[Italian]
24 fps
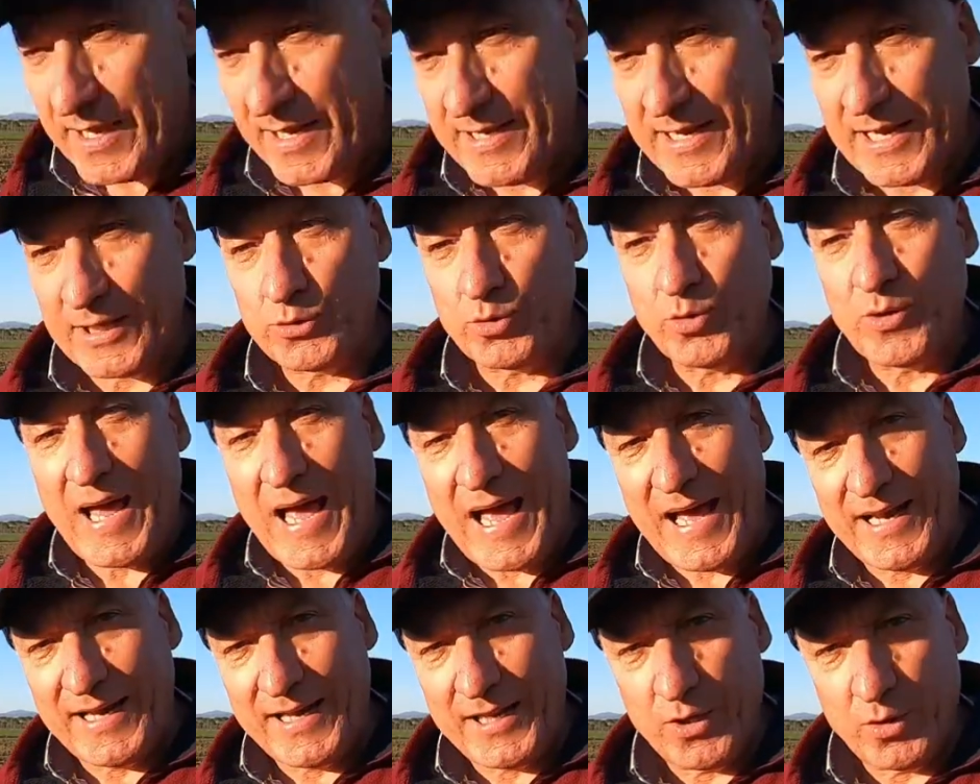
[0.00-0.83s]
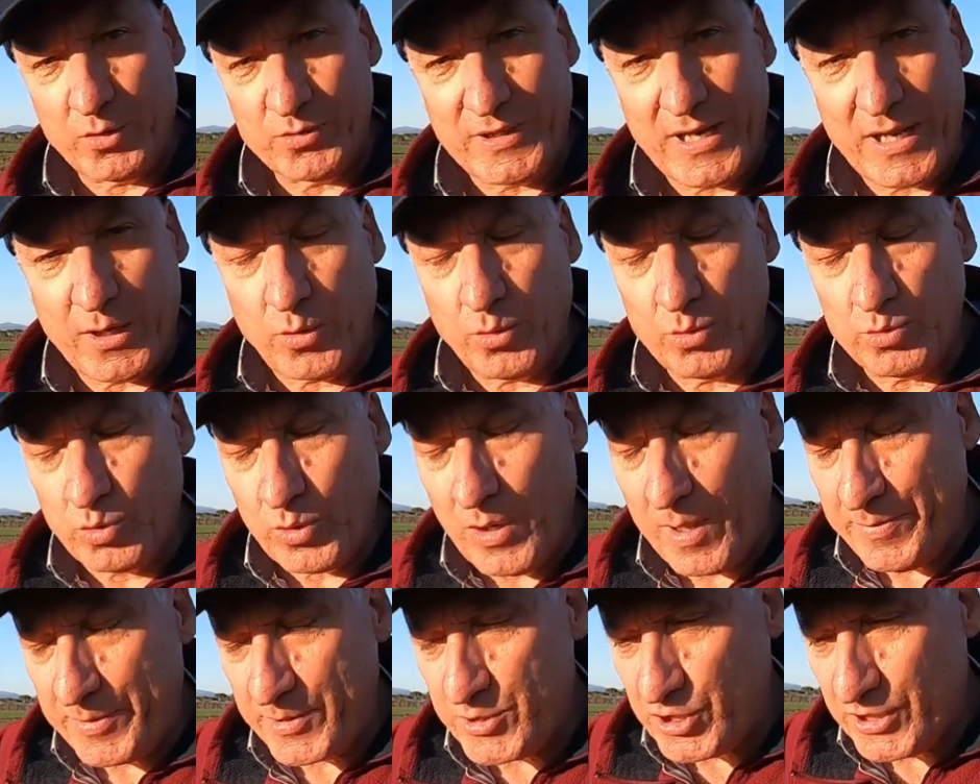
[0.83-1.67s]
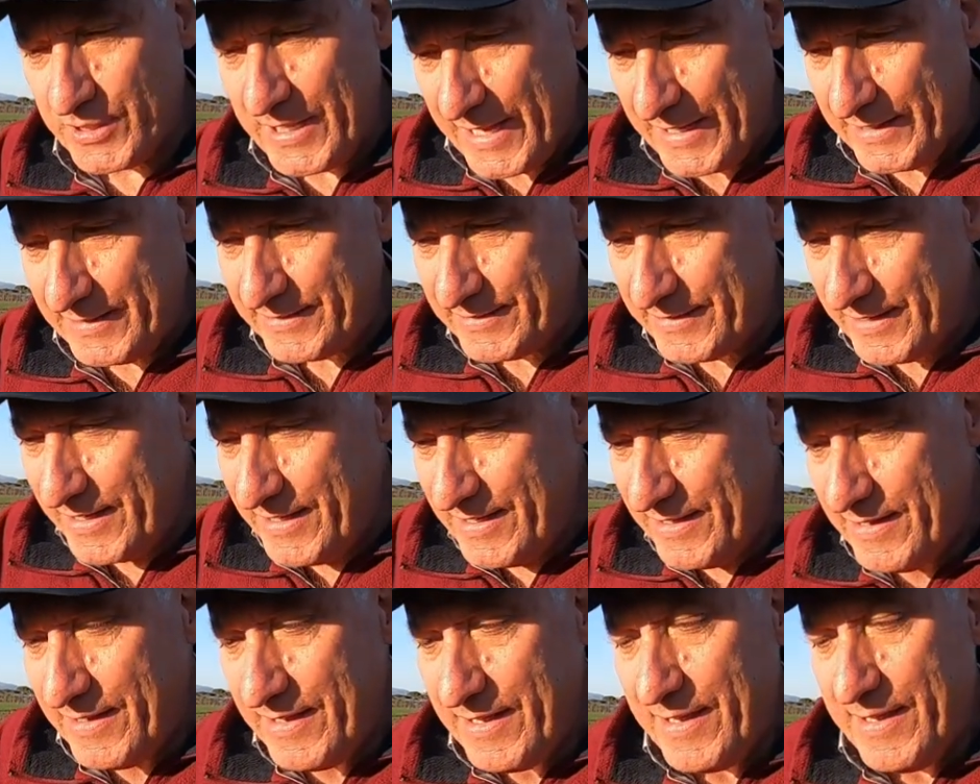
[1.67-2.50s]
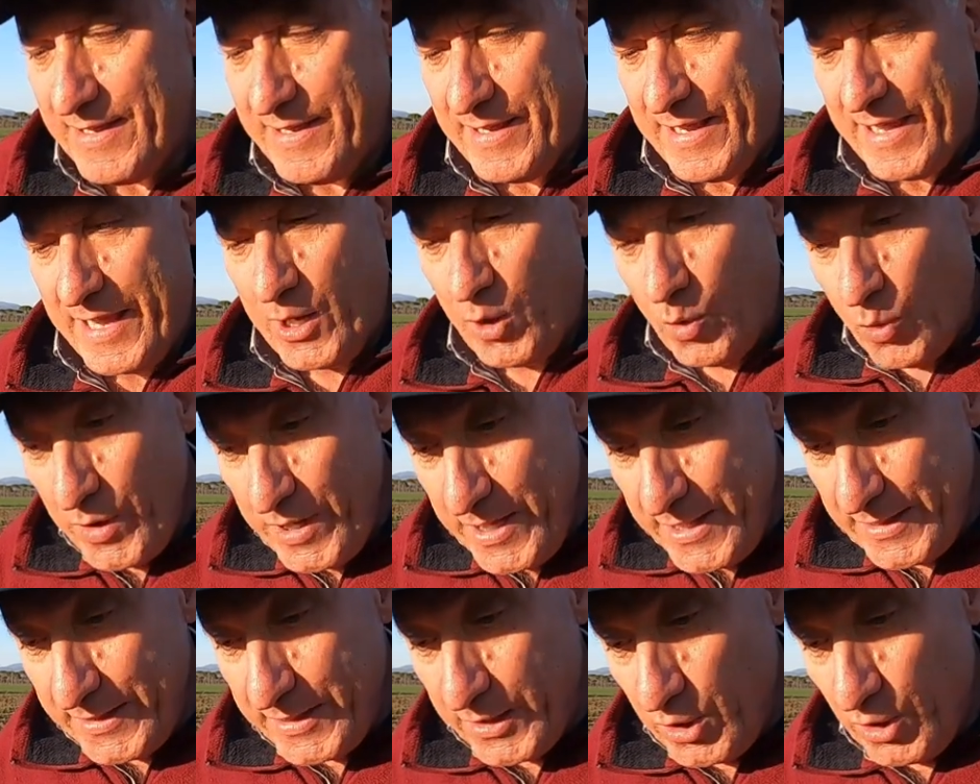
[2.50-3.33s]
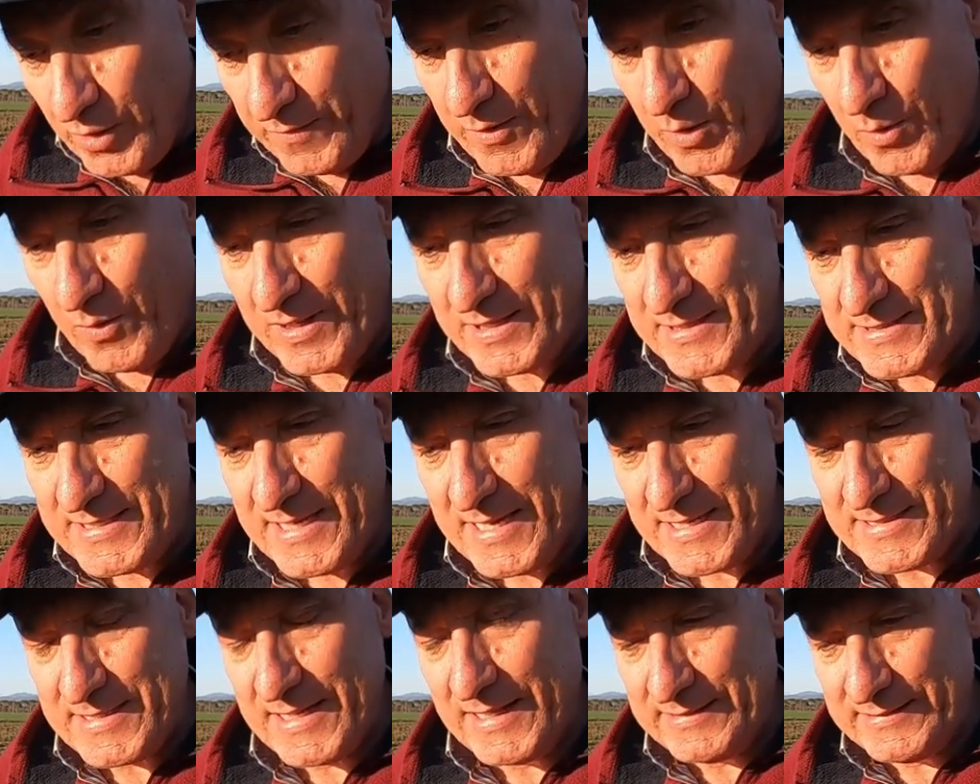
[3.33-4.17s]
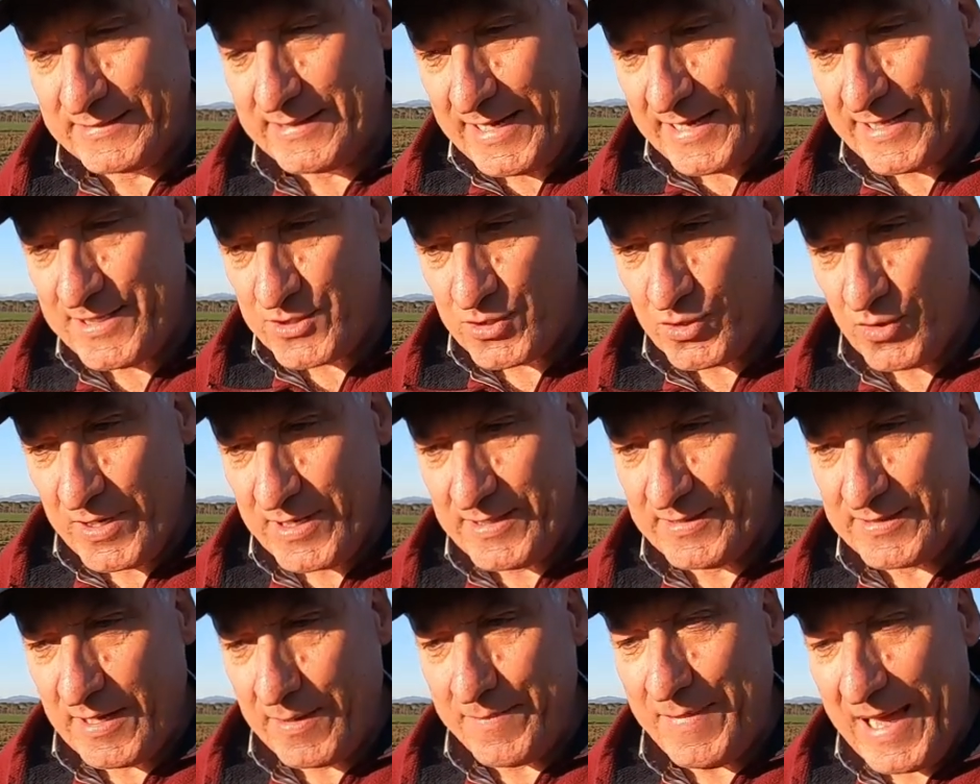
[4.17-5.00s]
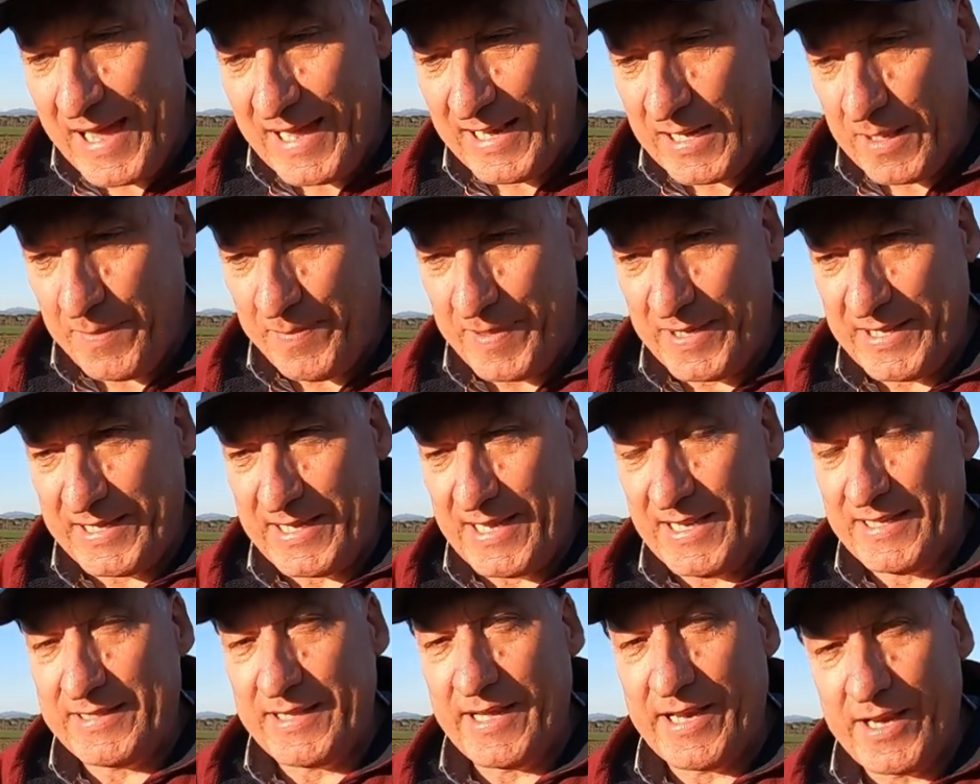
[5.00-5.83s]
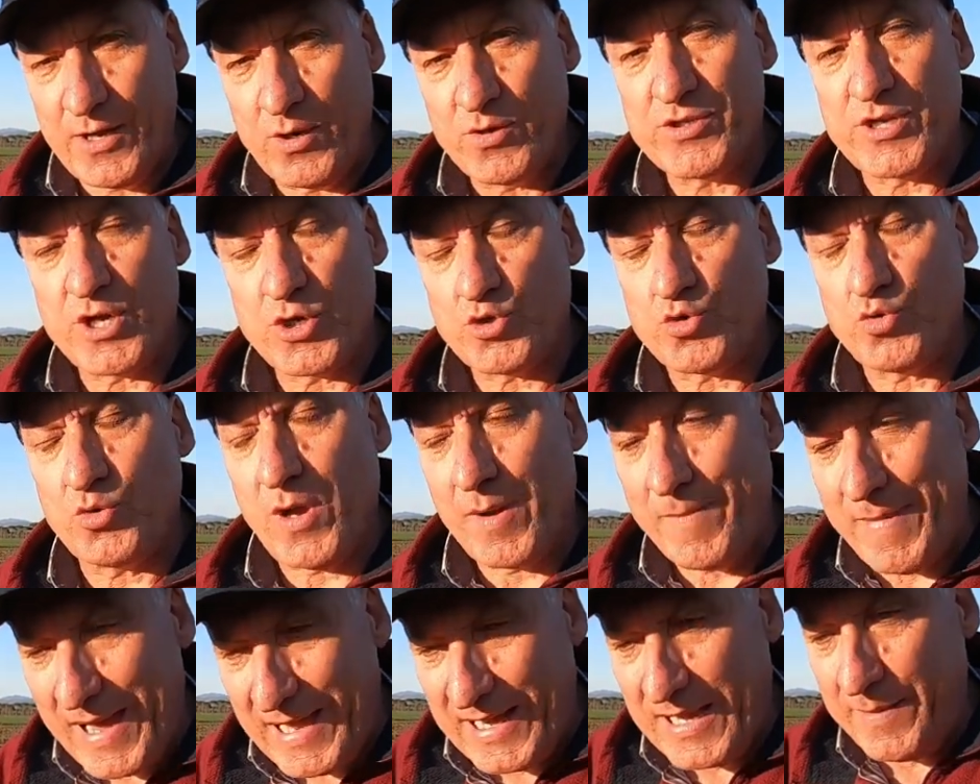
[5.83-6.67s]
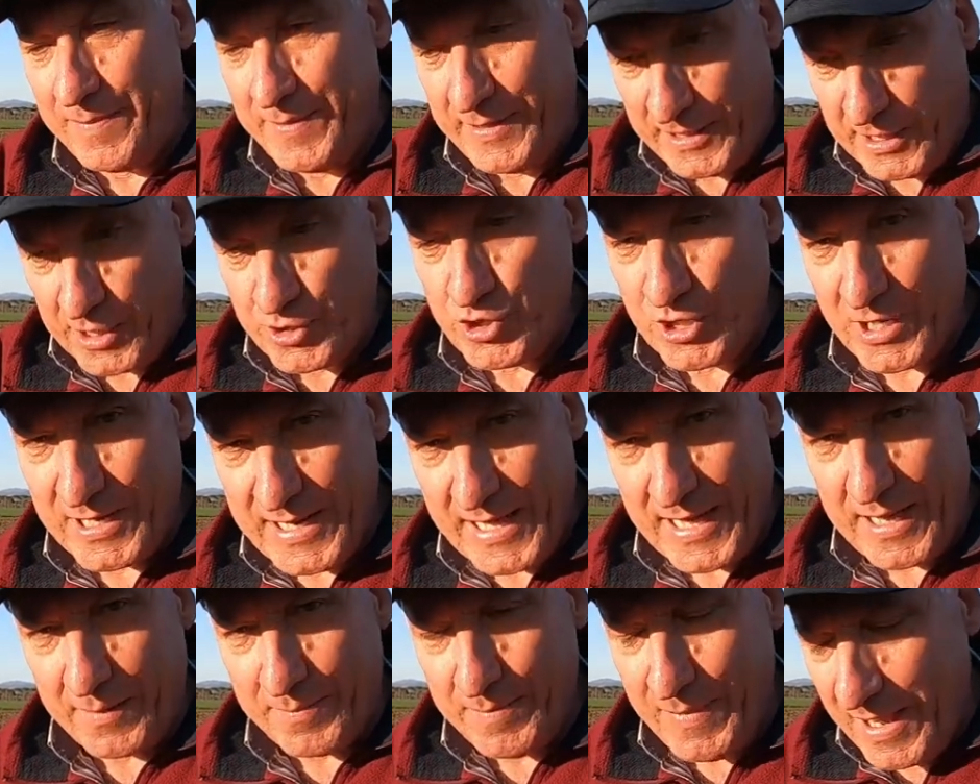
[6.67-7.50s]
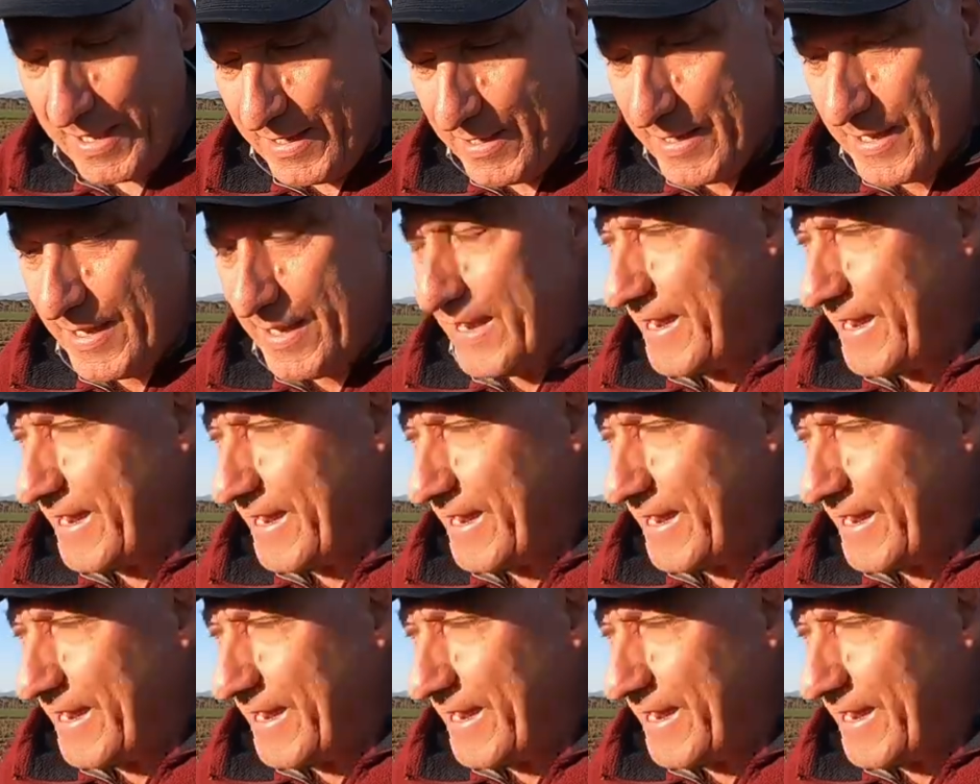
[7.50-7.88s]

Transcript: eh, naturali o della cultura precedente e quindi dove qualsiasi attrezzo entra male perché il terreno si asciuga male perché c'è l'erba,